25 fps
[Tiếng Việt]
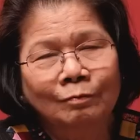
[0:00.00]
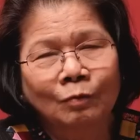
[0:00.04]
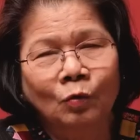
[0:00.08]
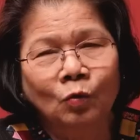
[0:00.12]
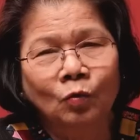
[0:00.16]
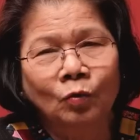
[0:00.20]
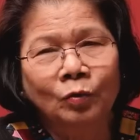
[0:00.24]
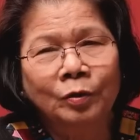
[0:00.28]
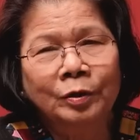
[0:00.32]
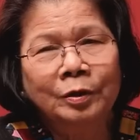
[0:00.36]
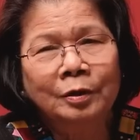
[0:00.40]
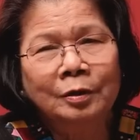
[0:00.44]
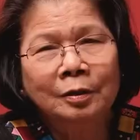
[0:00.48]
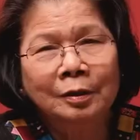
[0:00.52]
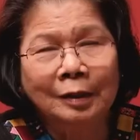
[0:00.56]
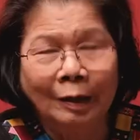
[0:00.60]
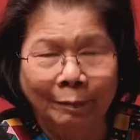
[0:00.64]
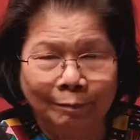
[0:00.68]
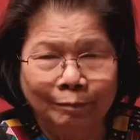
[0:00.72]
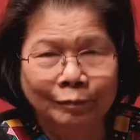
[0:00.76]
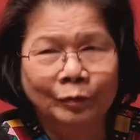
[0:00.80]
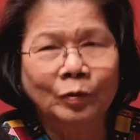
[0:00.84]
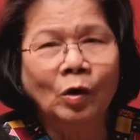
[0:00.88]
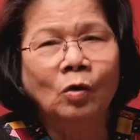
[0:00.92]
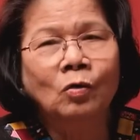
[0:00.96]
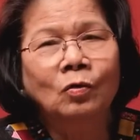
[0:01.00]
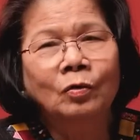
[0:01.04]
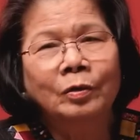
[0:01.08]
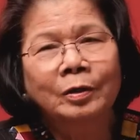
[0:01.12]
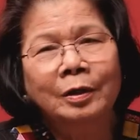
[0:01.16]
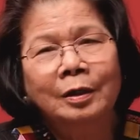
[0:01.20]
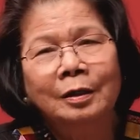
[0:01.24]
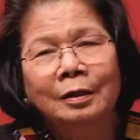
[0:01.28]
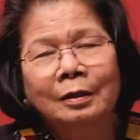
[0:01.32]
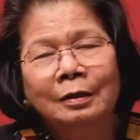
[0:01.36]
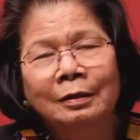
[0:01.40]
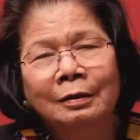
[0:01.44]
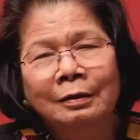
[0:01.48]
buổi chập tối
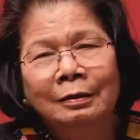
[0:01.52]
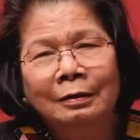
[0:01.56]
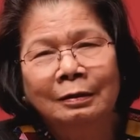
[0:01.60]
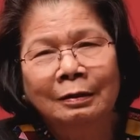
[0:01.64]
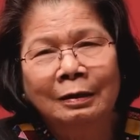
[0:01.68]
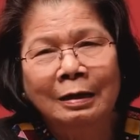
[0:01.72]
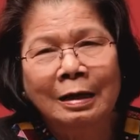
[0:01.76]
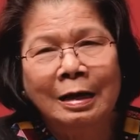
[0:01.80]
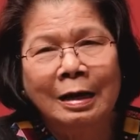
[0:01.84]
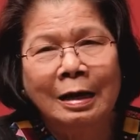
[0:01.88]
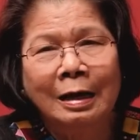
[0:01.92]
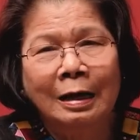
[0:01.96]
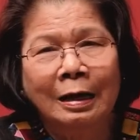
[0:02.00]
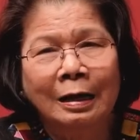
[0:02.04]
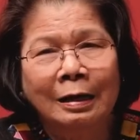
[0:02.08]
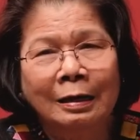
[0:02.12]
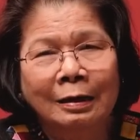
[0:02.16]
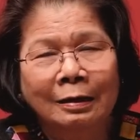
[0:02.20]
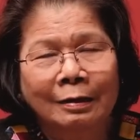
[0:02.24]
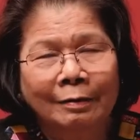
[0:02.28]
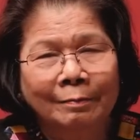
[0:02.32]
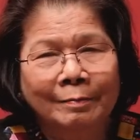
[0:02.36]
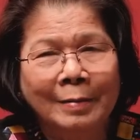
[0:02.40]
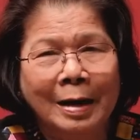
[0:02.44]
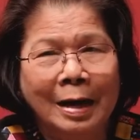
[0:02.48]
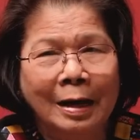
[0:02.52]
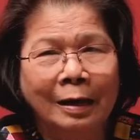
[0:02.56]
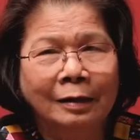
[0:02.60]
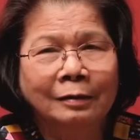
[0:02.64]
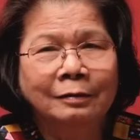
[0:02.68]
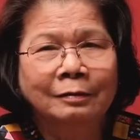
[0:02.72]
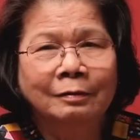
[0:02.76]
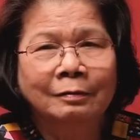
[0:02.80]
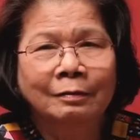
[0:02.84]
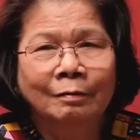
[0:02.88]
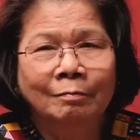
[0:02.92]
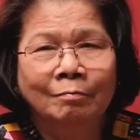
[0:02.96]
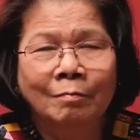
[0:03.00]
là
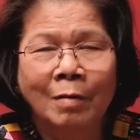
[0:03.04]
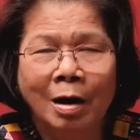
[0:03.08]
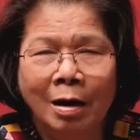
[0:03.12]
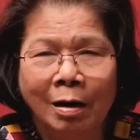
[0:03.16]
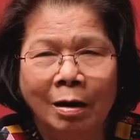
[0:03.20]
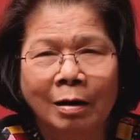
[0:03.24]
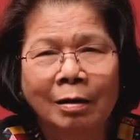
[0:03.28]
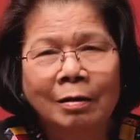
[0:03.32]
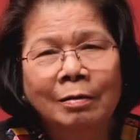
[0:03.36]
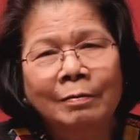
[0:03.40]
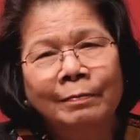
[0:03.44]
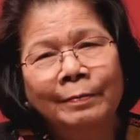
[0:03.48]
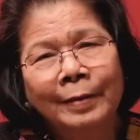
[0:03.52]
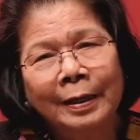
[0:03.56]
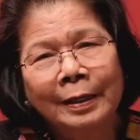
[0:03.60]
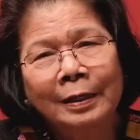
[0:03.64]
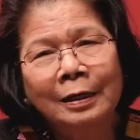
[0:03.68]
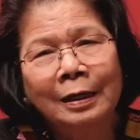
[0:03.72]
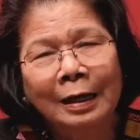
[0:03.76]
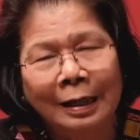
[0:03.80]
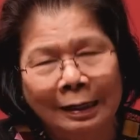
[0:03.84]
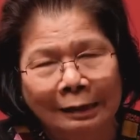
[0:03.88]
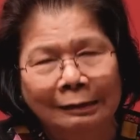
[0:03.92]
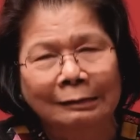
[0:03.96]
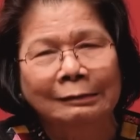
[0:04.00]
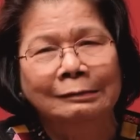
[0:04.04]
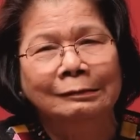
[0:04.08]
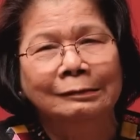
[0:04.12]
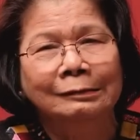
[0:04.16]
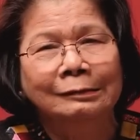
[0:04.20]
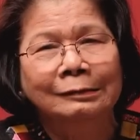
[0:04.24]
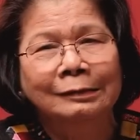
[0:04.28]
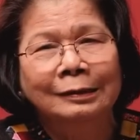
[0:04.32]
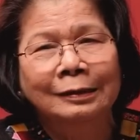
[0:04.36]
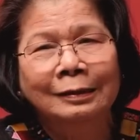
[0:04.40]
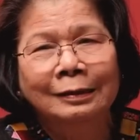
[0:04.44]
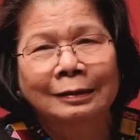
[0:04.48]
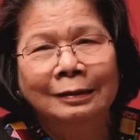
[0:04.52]
bạn mở máy lạnh
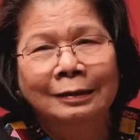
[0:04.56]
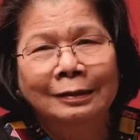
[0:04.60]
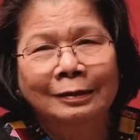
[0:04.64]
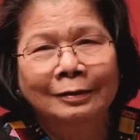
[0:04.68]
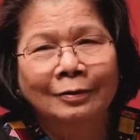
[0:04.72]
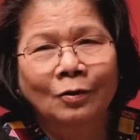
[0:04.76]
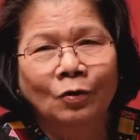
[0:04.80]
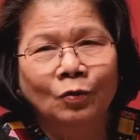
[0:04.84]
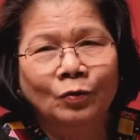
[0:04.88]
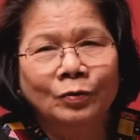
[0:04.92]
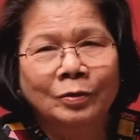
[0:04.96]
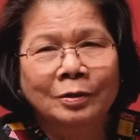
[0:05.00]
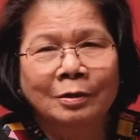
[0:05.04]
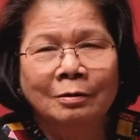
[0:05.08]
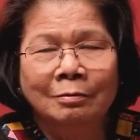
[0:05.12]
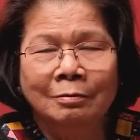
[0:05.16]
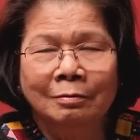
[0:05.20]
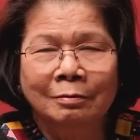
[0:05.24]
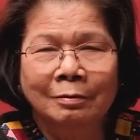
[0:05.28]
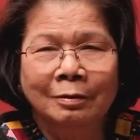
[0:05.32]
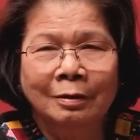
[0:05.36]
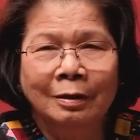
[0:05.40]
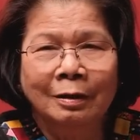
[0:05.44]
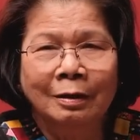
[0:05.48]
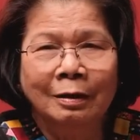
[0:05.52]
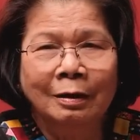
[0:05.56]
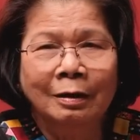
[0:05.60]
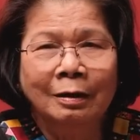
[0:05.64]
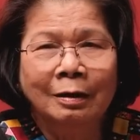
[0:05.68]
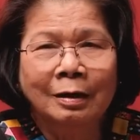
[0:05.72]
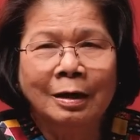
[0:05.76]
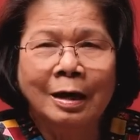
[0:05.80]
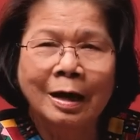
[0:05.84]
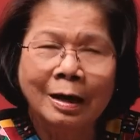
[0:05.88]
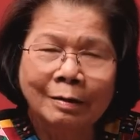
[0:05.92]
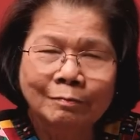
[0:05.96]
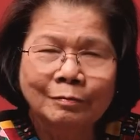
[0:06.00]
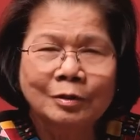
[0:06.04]
độ chừng
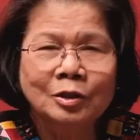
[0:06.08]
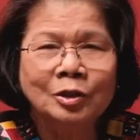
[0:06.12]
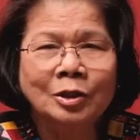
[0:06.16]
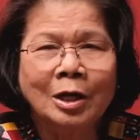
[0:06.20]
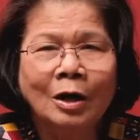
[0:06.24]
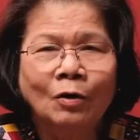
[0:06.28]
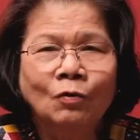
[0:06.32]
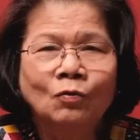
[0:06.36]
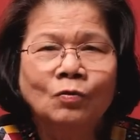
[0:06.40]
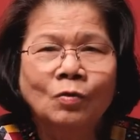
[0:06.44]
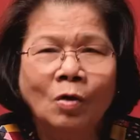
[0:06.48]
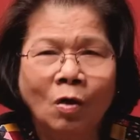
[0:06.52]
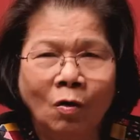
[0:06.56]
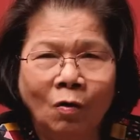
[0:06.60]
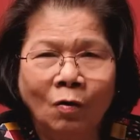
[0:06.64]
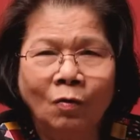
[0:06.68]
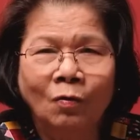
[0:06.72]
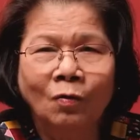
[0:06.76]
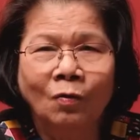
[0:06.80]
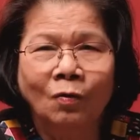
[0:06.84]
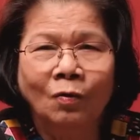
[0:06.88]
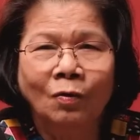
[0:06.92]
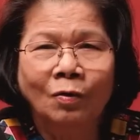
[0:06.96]
26 à, độ